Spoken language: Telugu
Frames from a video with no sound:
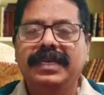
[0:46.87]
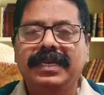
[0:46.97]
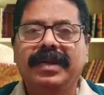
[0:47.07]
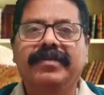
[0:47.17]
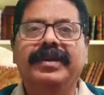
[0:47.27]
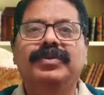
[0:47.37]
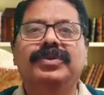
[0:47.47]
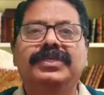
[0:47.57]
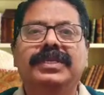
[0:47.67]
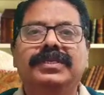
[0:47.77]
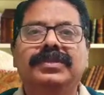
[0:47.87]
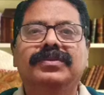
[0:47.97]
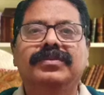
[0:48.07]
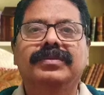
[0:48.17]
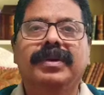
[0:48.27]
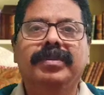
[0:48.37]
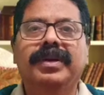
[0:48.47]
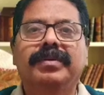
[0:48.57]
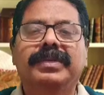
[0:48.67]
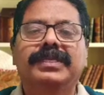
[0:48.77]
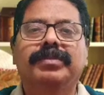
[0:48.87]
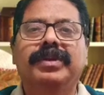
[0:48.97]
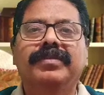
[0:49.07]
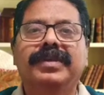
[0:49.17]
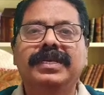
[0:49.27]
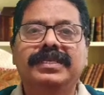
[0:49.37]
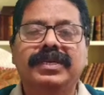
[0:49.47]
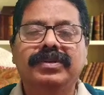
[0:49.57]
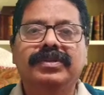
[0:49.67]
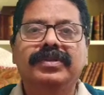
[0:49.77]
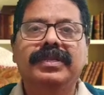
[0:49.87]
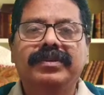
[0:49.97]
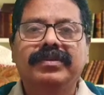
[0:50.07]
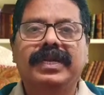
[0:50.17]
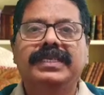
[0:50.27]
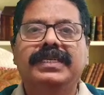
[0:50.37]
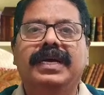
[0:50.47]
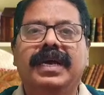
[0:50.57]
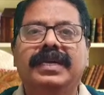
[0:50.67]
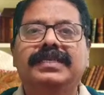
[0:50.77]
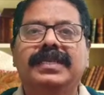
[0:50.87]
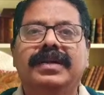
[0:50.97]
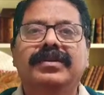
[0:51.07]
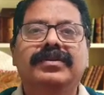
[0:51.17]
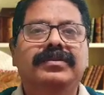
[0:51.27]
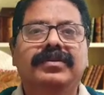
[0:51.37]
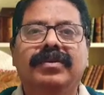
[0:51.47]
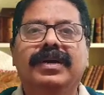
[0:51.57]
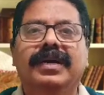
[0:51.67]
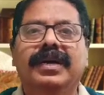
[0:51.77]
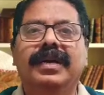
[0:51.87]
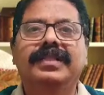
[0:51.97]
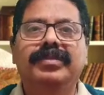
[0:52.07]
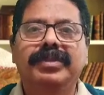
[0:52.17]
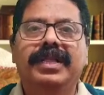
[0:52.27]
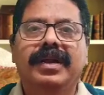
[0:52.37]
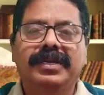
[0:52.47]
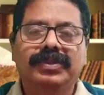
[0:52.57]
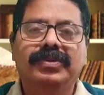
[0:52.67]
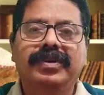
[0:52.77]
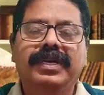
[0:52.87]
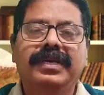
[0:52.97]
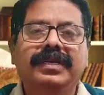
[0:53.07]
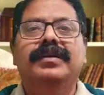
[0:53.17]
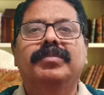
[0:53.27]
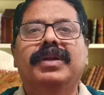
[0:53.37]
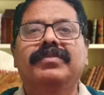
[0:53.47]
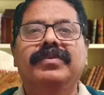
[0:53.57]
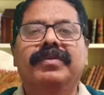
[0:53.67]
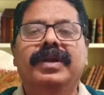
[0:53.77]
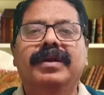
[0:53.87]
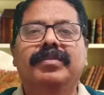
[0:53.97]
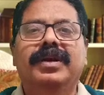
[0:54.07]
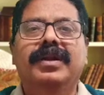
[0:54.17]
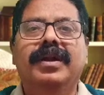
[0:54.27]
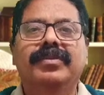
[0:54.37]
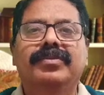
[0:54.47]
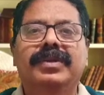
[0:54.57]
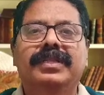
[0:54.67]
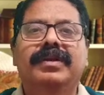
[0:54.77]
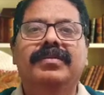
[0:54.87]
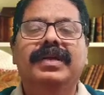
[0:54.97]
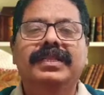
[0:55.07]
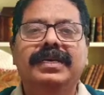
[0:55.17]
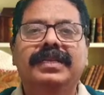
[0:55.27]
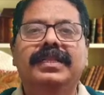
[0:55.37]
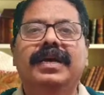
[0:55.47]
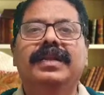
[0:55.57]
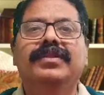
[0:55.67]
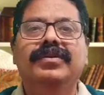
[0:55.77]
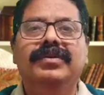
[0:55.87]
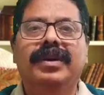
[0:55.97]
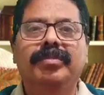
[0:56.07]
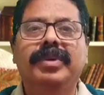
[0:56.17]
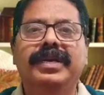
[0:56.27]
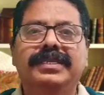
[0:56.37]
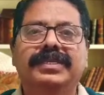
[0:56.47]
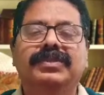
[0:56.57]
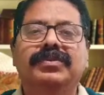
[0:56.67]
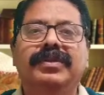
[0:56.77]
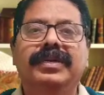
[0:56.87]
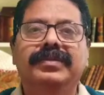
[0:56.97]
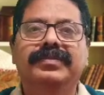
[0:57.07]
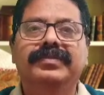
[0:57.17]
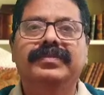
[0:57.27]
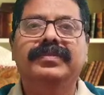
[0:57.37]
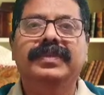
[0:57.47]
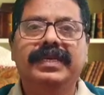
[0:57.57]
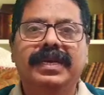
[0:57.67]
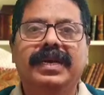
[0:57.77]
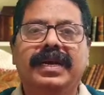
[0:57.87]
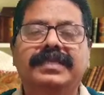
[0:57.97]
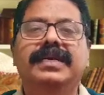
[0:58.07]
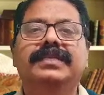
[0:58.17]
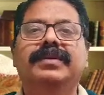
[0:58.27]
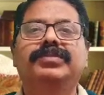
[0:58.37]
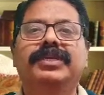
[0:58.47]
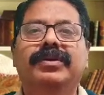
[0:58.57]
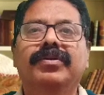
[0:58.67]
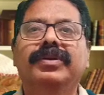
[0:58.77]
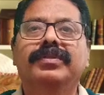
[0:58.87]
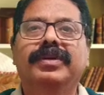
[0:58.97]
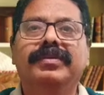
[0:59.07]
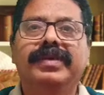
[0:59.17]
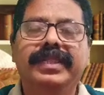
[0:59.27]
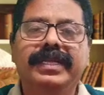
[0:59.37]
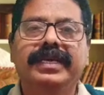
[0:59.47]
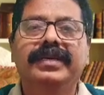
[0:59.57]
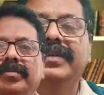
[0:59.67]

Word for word: ఈ ఇరవై క్వశ్చన్స్ గబగబా చెప్పడం అనేది జరుగుతుంది మీకు నచ్చిన ఆన్సర్ను ఒక కాగితం మీద రాసుకోండి మనం వివరంగా మాట్లాడుకున్న తర్వాత దాంతో కంపేర్ చేసుకోండి ఇక అసలు సబ్జెక్ట్లోకి మనం వెళ్తే